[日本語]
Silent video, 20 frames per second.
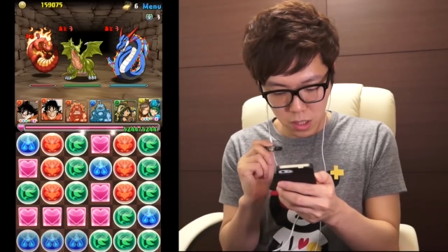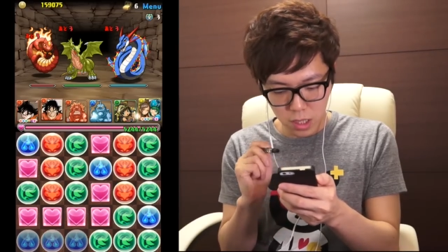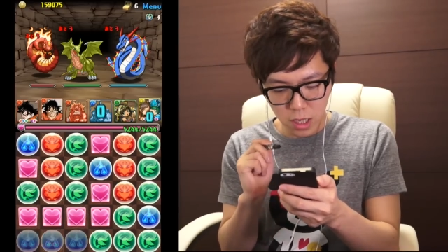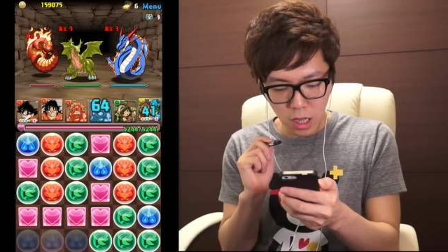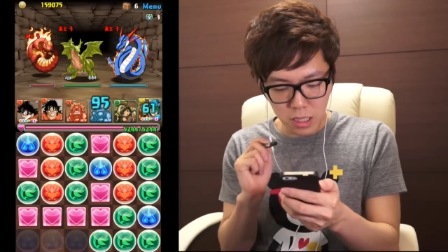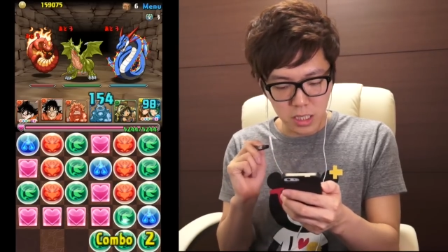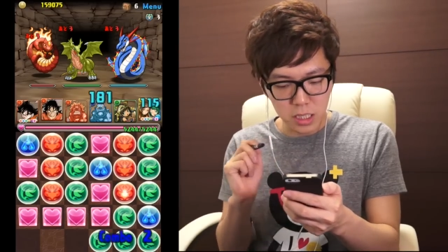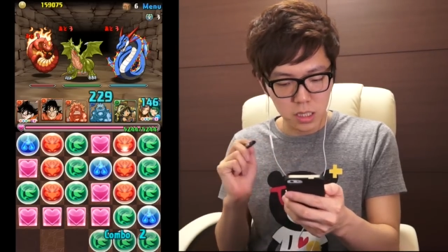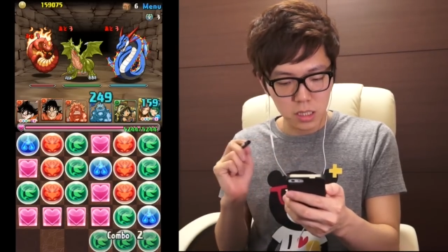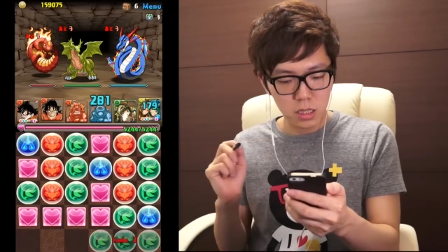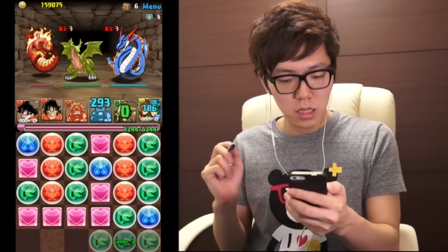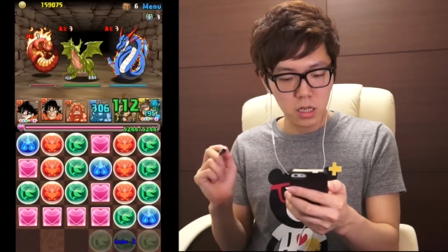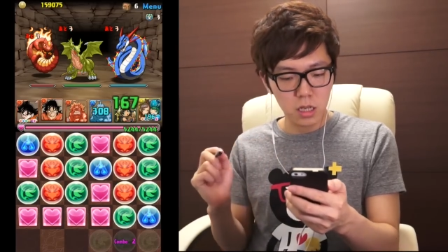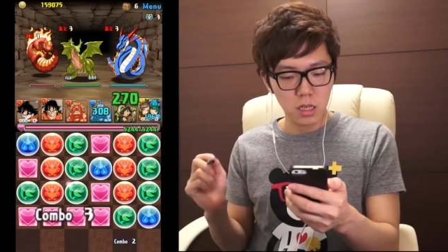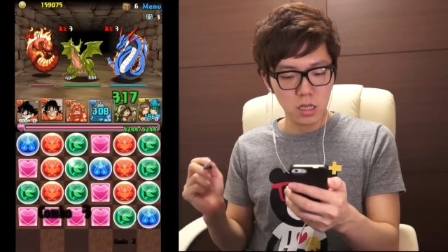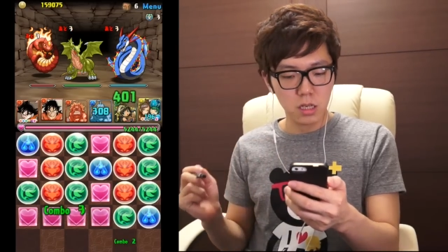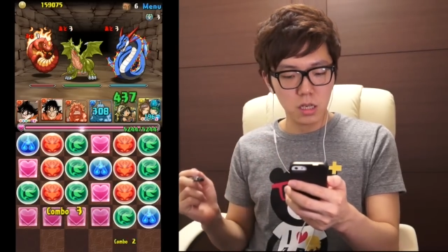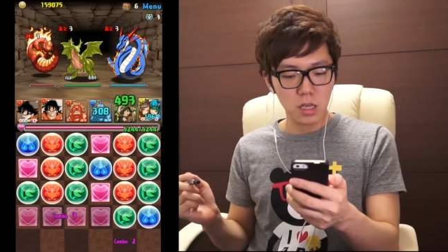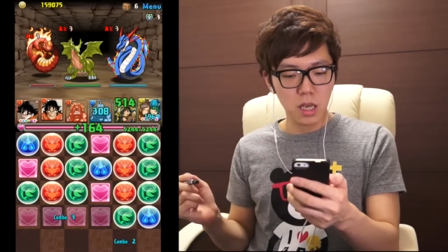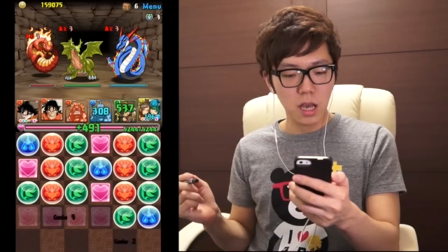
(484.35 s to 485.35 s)
よし、
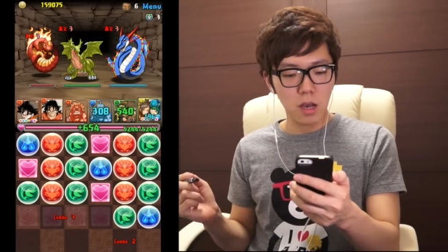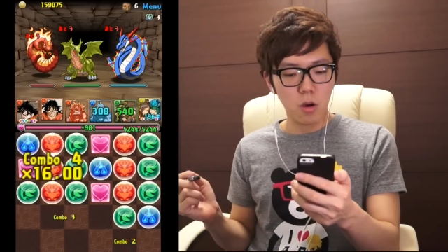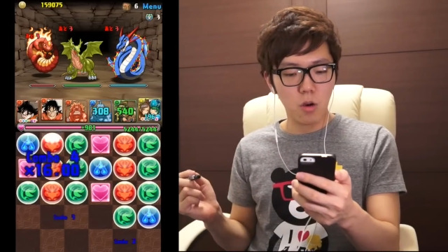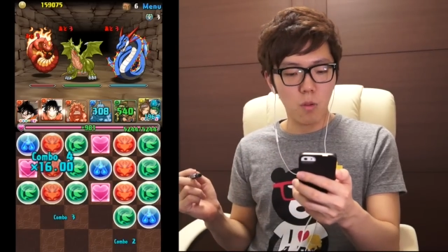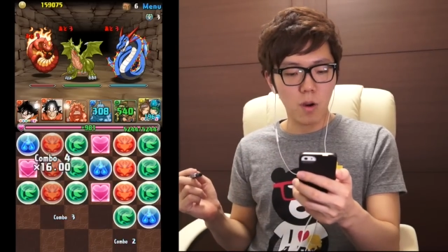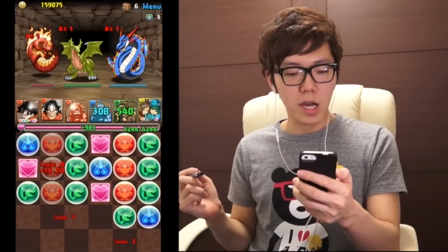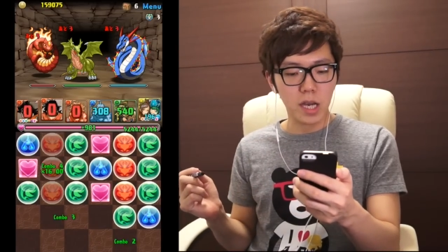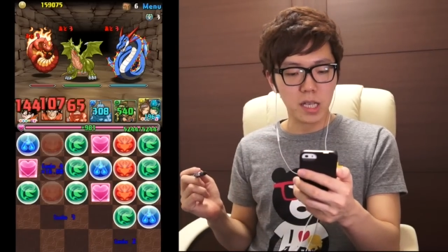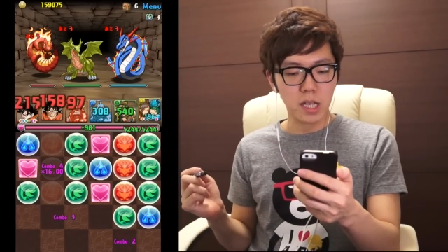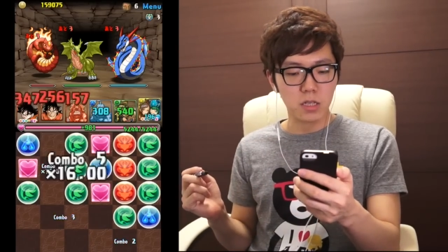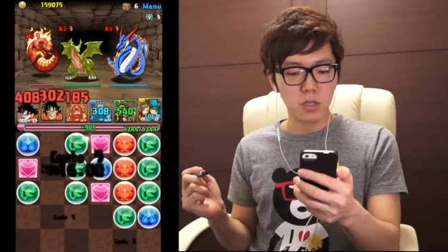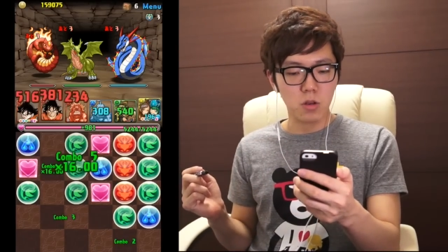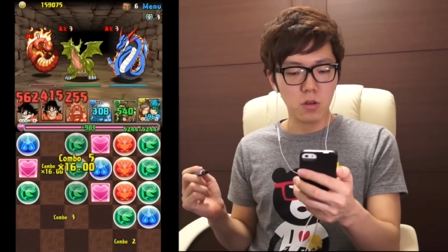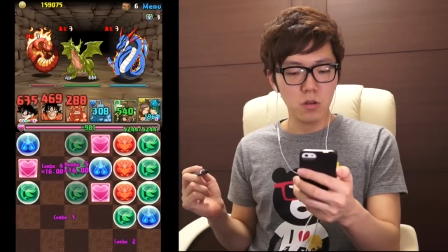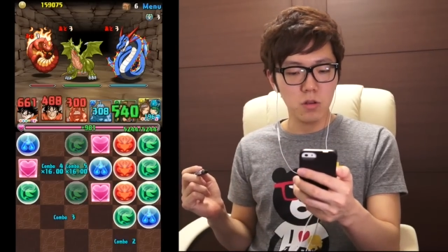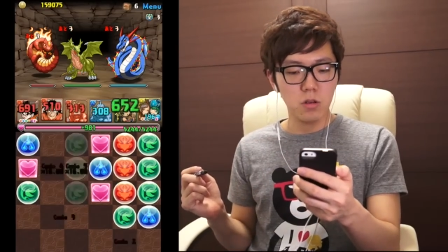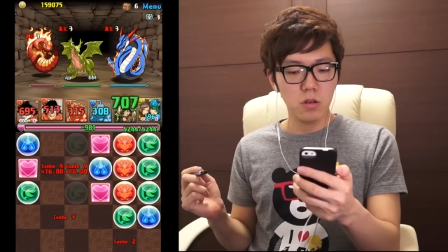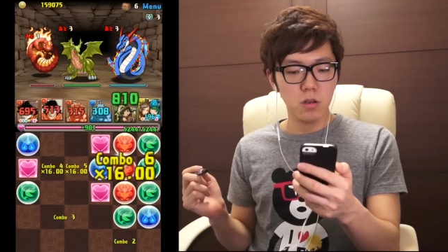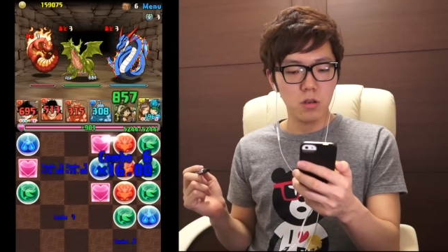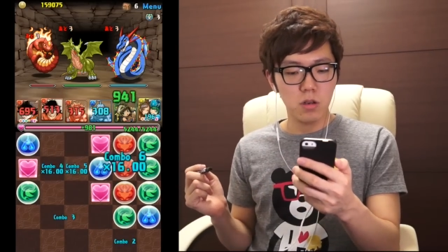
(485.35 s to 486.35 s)
結構分けた
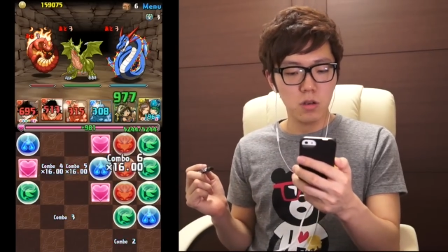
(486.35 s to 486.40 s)
ぞ。